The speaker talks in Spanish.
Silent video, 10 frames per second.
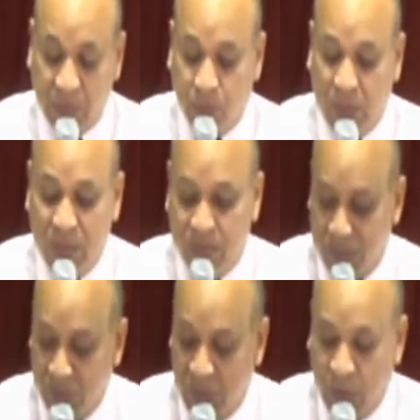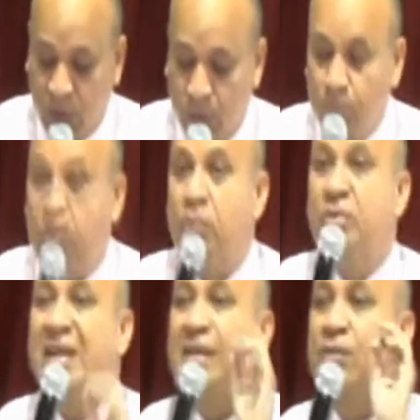Bueno, por
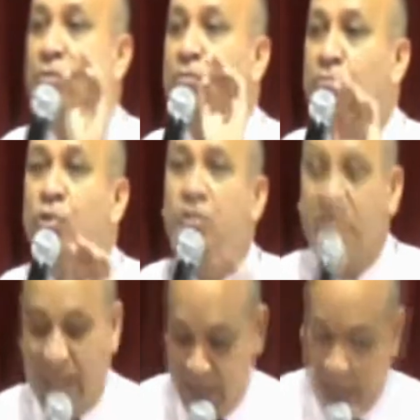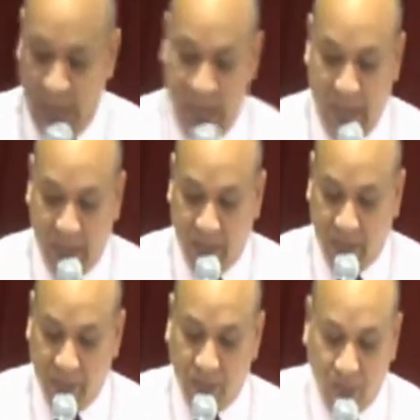una razón muy sencilla.
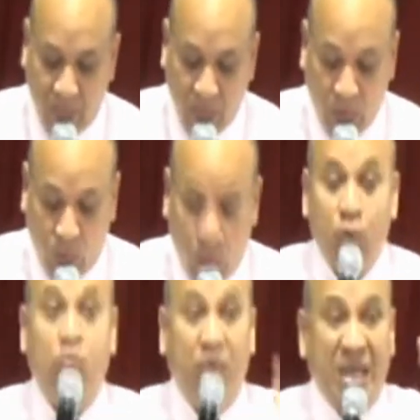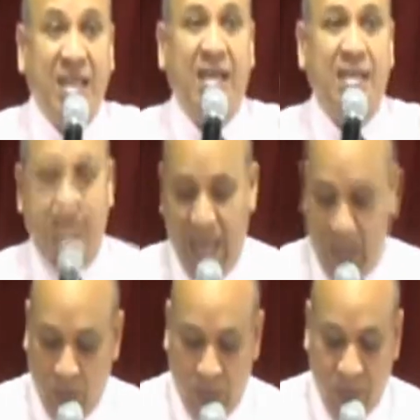Como buen
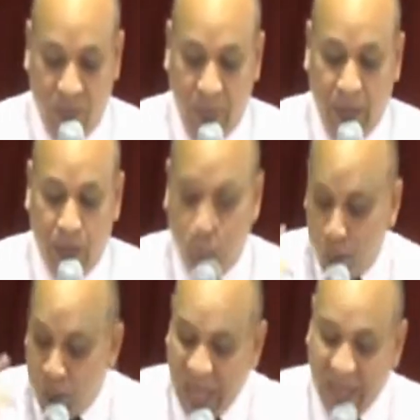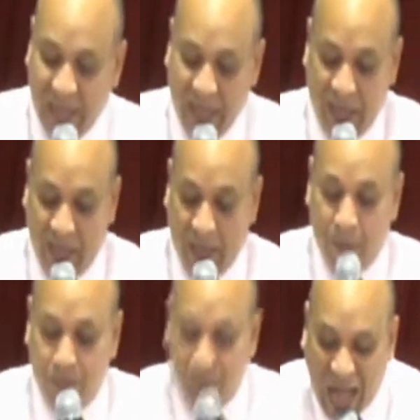cristiano, tu padre
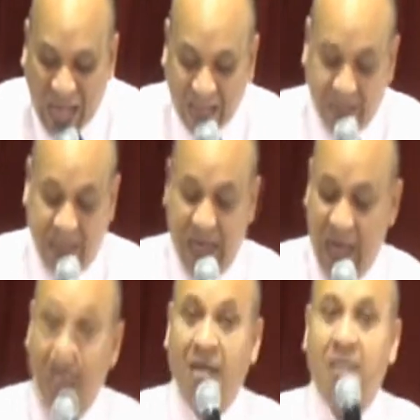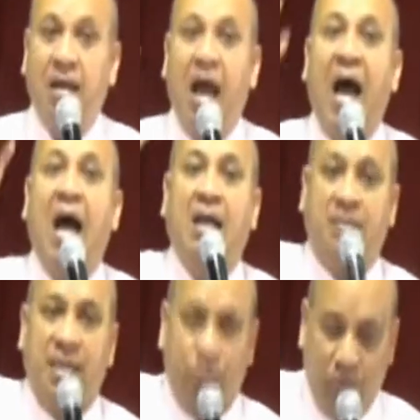marcha
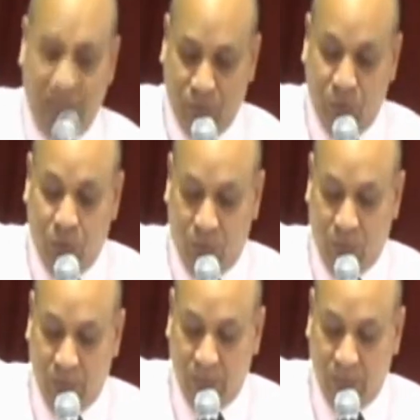hacia su tesoro.